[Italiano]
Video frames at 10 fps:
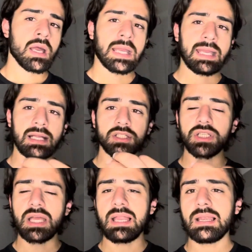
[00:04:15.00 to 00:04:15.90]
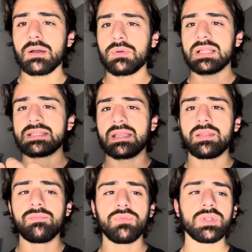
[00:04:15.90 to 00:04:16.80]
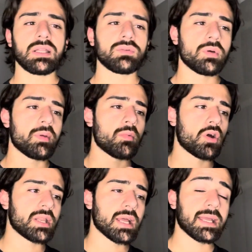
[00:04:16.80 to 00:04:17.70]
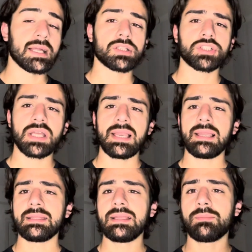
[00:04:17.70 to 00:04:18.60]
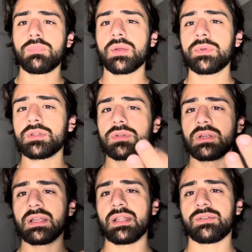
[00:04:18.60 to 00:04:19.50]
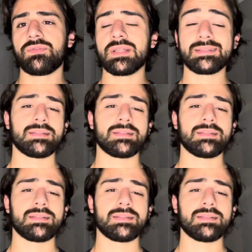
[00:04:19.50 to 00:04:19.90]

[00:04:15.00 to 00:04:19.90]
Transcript: cancella quella serie tv dalla tua memoria, cancella l'abbonamento a Netflix,